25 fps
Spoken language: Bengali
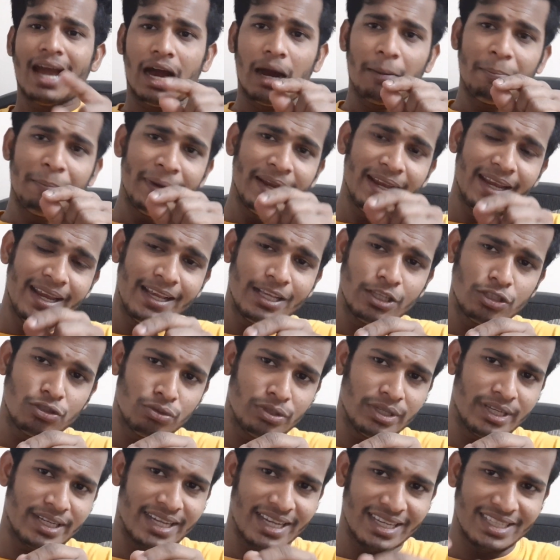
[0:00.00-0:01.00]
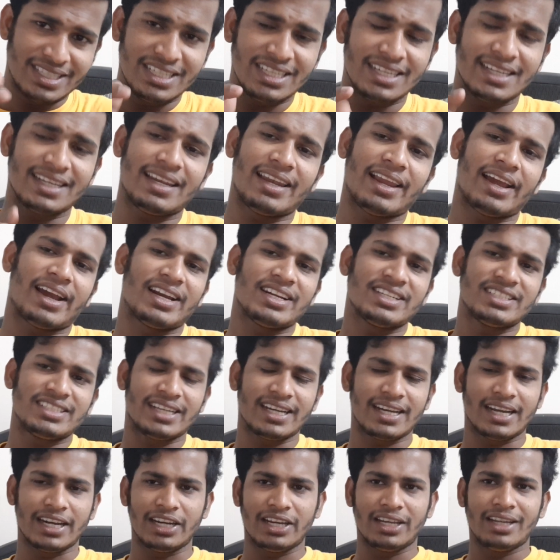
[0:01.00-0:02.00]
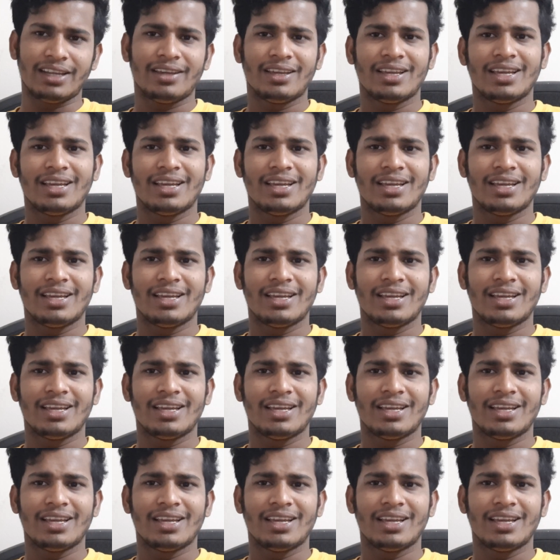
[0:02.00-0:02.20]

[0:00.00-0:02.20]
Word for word: আপনি যদি কেচি গেট লাগান সেখানে